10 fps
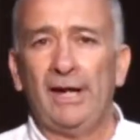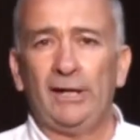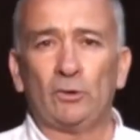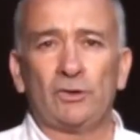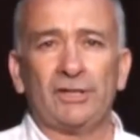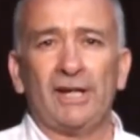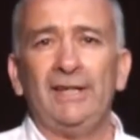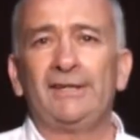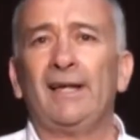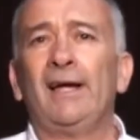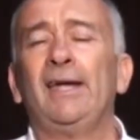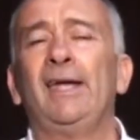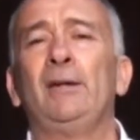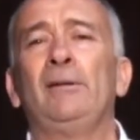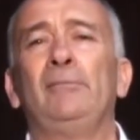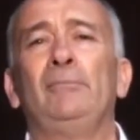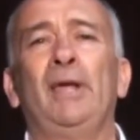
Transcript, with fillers: Esto se realiza en